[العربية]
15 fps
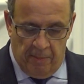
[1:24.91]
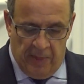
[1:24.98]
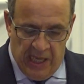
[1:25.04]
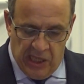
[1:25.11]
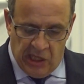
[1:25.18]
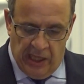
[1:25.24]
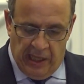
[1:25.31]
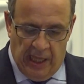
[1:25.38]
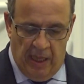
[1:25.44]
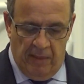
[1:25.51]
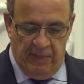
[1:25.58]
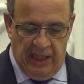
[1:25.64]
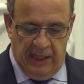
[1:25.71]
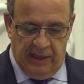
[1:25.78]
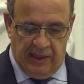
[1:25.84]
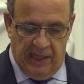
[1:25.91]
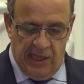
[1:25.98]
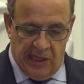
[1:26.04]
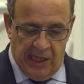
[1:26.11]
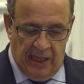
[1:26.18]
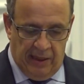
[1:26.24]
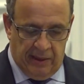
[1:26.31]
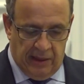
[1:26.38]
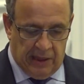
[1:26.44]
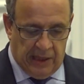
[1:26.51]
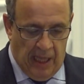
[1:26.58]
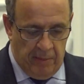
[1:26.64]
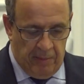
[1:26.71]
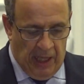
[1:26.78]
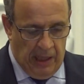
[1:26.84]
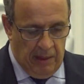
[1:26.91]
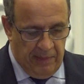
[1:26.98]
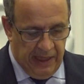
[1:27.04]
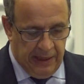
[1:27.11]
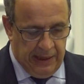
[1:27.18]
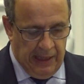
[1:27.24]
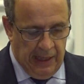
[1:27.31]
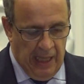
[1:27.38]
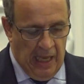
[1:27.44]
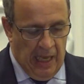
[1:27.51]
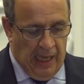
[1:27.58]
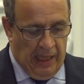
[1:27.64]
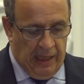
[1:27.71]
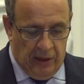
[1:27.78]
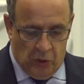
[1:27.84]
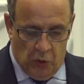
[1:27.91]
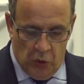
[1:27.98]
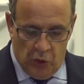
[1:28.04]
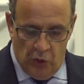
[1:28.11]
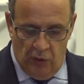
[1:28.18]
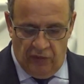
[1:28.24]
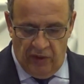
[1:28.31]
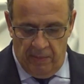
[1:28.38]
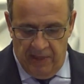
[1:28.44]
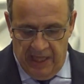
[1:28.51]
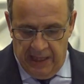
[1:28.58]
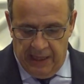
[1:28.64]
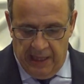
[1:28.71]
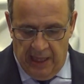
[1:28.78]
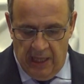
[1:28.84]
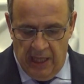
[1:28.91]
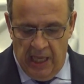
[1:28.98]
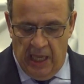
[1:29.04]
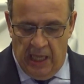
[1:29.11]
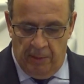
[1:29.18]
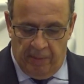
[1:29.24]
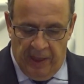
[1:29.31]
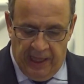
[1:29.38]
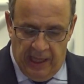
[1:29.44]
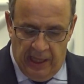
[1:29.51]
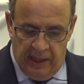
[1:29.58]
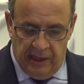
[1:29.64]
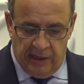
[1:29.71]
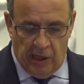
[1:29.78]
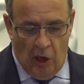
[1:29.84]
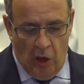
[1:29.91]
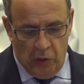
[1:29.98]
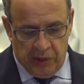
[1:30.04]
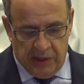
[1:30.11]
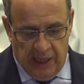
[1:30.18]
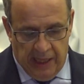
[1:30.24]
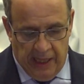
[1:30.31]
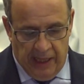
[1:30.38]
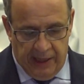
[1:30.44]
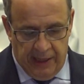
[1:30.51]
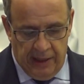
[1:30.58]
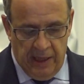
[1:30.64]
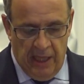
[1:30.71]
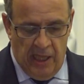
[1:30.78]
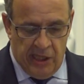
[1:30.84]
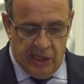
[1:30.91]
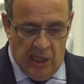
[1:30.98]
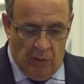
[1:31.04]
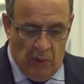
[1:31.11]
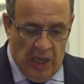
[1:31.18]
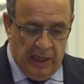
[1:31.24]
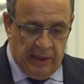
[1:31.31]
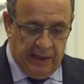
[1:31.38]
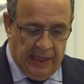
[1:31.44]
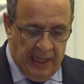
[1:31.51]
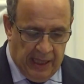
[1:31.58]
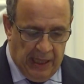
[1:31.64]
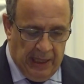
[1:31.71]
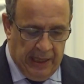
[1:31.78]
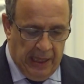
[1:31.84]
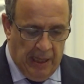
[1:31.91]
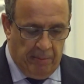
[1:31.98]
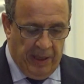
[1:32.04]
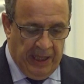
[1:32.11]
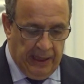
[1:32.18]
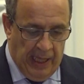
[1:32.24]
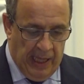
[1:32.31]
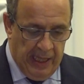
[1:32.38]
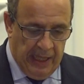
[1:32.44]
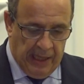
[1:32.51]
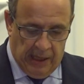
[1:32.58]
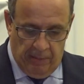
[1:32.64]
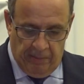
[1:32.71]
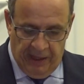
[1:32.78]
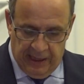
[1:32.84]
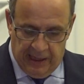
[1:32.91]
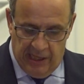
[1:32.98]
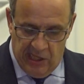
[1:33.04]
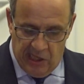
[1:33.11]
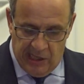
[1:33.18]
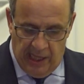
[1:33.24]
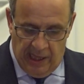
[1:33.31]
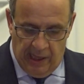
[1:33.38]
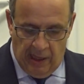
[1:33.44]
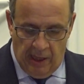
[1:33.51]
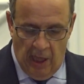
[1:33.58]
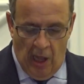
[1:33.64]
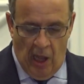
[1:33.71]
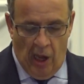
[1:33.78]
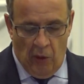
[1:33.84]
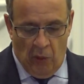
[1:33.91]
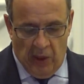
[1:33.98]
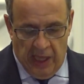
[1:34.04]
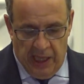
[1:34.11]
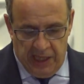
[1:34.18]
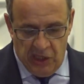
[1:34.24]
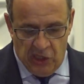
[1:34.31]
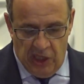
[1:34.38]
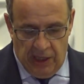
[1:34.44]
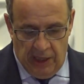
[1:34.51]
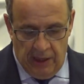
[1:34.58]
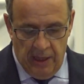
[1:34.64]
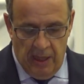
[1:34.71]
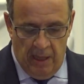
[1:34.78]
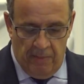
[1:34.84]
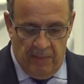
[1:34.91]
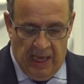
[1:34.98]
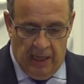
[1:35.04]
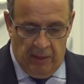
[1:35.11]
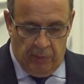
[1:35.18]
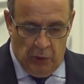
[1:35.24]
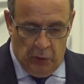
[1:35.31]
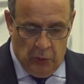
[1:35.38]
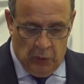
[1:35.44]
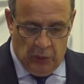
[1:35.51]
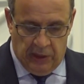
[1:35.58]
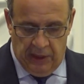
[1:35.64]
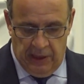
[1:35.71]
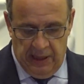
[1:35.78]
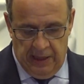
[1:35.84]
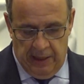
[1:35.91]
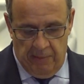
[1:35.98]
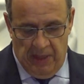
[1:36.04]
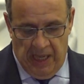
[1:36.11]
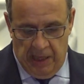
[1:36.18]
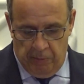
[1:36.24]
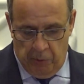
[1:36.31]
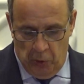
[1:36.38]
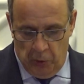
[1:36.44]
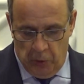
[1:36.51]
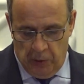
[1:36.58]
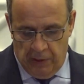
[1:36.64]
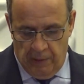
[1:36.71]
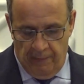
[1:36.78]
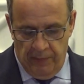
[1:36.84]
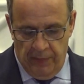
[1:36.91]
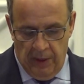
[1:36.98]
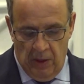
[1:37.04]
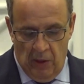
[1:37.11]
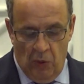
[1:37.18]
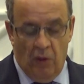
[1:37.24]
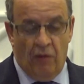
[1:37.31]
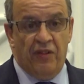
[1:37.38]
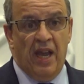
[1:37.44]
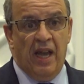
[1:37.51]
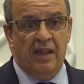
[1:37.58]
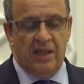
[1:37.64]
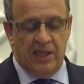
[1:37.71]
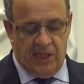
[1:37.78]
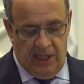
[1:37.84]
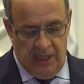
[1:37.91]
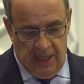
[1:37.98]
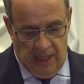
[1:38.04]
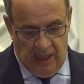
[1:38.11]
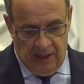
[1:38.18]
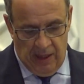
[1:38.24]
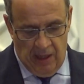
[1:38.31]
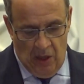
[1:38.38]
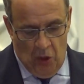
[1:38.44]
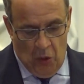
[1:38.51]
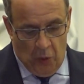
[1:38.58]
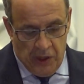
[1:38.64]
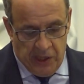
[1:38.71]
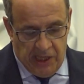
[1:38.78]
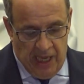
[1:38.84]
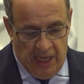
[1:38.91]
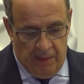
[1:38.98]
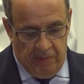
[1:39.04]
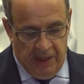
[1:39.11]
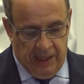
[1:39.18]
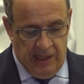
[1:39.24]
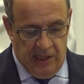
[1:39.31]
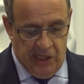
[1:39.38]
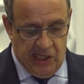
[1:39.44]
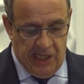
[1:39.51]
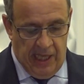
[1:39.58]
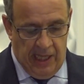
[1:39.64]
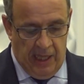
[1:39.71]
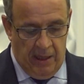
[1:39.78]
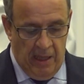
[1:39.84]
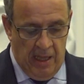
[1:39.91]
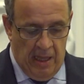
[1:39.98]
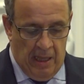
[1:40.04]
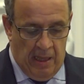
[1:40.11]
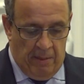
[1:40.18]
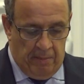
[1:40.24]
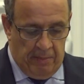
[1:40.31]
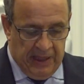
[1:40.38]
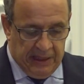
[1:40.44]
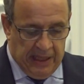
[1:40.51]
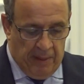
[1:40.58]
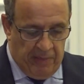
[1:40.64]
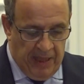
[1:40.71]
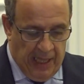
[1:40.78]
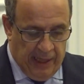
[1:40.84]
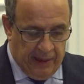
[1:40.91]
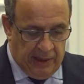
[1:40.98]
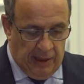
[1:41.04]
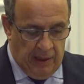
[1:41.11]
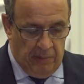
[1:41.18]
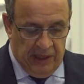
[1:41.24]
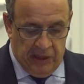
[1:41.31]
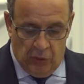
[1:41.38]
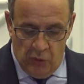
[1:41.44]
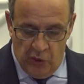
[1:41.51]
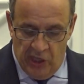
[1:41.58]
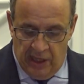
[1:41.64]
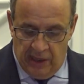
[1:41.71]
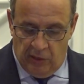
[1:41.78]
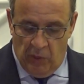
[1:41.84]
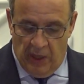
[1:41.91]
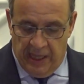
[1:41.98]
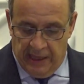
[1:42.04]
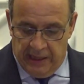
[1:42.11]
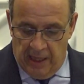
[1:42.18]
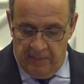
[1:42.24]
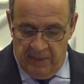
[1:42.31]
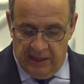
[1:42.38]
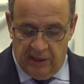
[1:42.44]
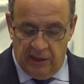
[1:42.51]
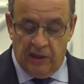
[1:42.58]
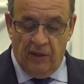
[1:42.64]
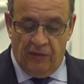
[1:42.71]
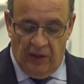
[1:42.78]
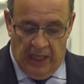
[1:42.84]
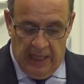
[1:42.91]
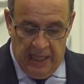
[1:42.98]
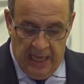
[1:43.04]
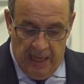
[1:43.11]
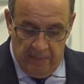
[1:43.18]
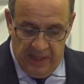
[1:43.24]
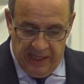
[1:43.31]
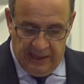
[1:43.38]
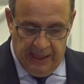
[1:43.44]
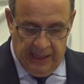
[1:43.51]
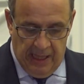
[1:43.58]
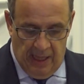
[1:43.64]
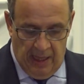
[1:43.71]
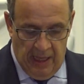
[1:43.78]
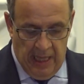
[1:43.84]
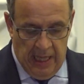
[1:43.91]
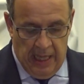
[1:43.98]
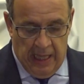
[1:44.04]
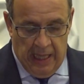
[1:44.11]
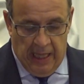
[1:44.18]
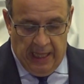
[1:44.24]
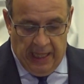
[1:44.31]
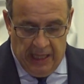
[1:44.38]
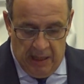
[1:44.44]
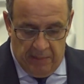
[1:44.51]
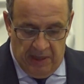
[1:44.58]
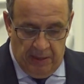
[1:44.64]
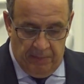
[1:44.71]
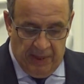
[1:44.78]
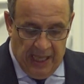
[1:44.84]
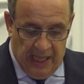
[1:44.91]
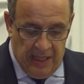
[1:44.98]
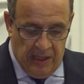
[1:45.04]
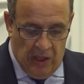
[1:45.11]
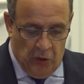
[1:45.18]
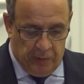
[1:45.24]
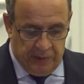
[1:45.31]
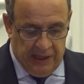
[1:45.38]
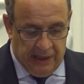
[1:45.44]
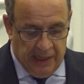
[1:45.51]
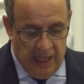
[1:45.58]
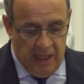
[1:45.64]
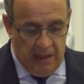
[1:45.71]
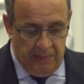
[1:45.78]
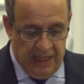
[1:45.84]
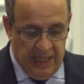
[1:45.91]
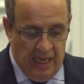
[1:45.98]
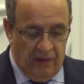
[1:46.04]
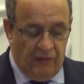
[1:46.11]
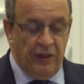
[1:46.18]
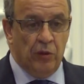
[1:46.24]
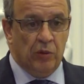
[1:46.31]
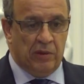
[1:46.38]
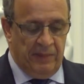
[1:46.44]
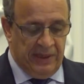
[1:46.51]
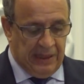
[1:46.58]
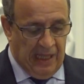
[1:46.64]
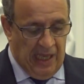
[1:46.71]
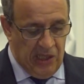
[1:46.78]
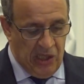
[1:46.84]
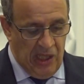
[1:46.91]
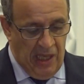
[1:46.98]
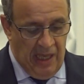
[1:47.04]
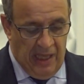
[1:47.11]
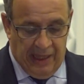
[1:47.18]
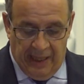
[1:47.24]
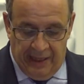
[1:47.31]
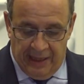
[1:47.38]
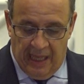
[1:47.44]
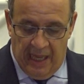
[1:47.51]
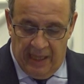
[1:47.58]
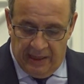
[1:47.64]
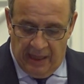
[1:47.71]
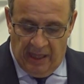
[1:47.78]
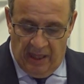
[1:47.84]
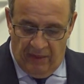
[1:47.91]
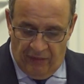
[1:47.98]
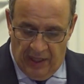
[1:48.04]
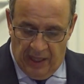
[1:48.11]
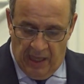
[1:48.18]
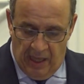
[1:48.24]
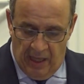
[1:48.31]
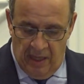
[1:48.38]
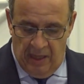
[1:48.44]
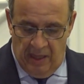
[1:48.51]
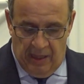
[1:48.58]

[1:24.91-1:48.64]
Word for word: باشر عملية إزالة الطابع المادي على الكشوف المالية البيانات أو التقارير سواء داخلية بين هياكل بنك الجزائر أو خارجيا مع البنوك مع البنوك وفي هذا السياق وسع بنك الجزائر من طبيعة منتوجات وخدمات الدفع اللامادية علما بأنه ابتداء من 2018 كان قاد رافق